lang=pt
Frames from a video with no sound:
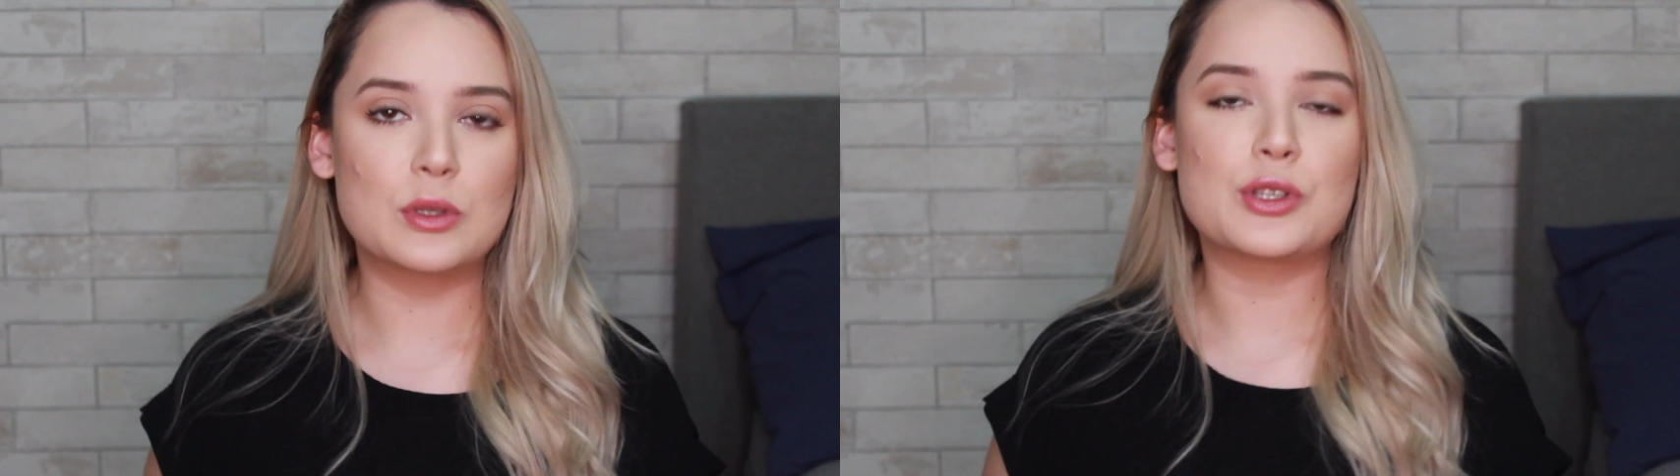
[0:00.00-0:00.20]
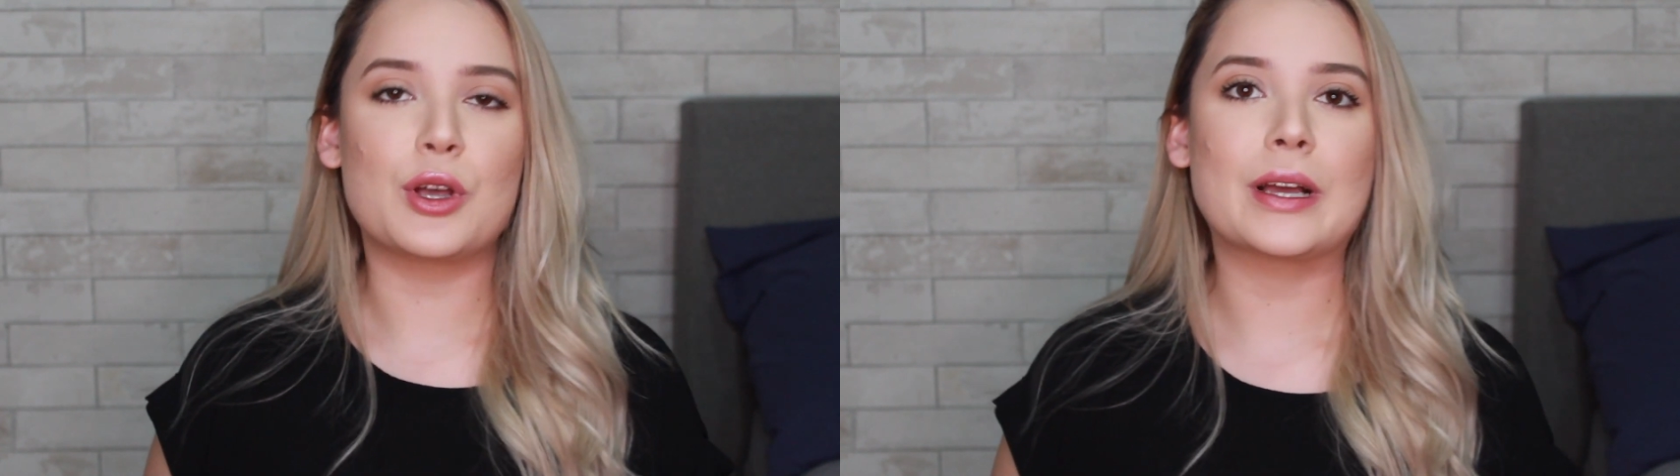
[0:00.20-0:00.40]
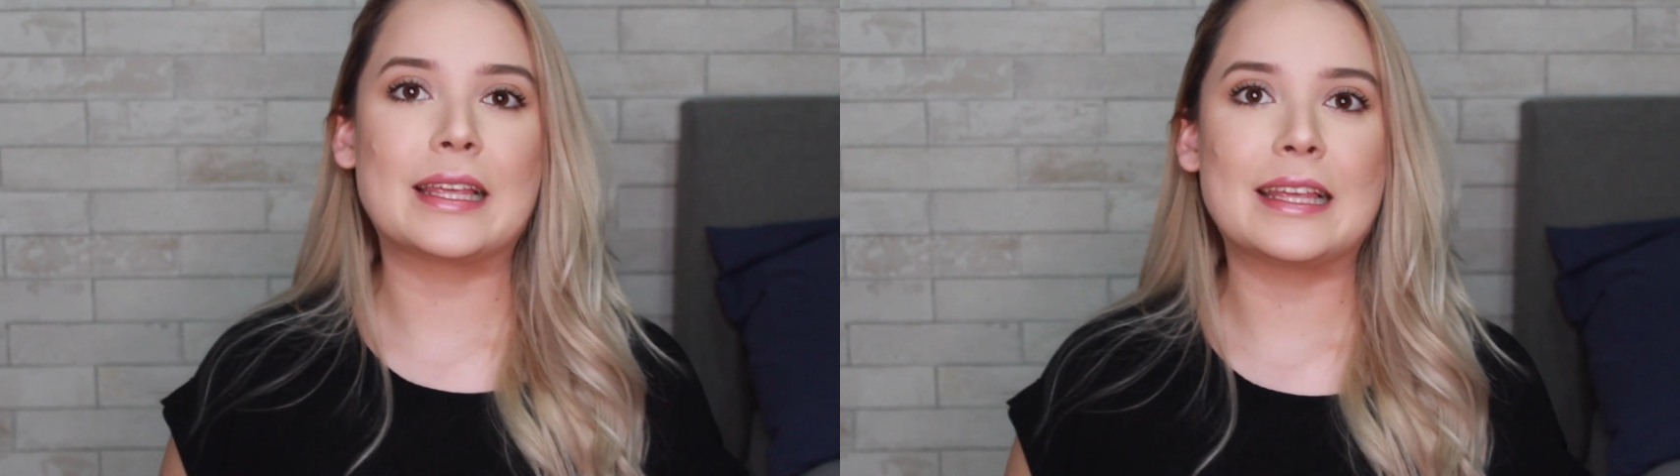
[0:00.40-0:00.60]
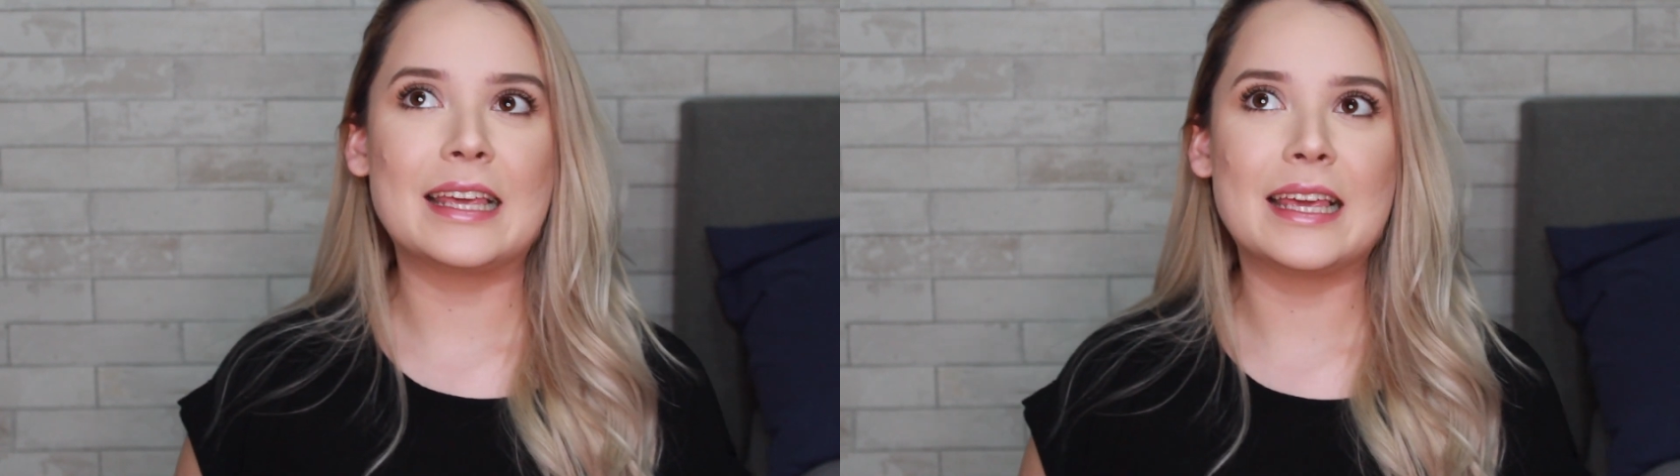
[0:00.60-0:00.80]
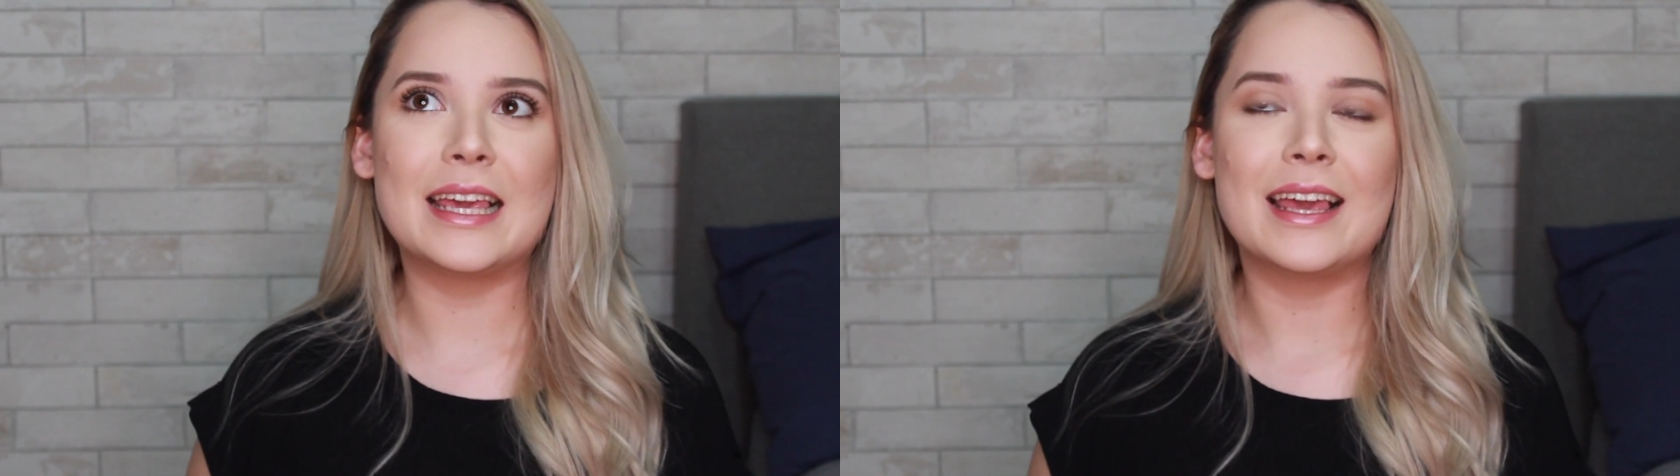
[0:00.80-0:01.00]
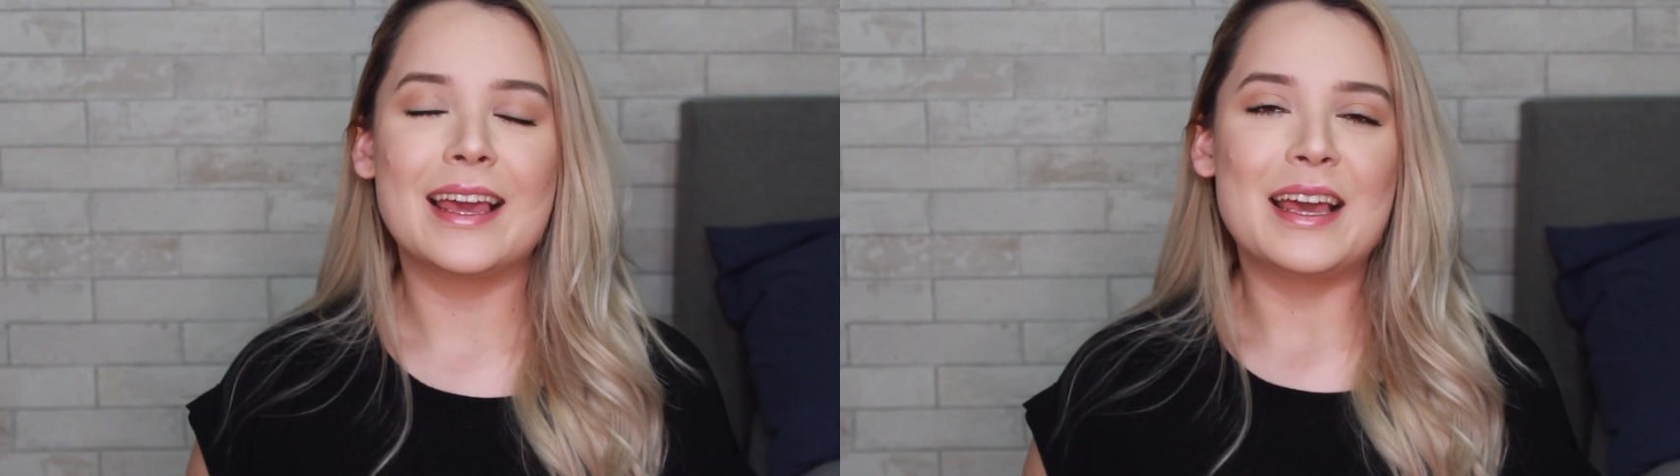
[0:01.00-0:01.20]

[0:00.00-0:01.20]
só que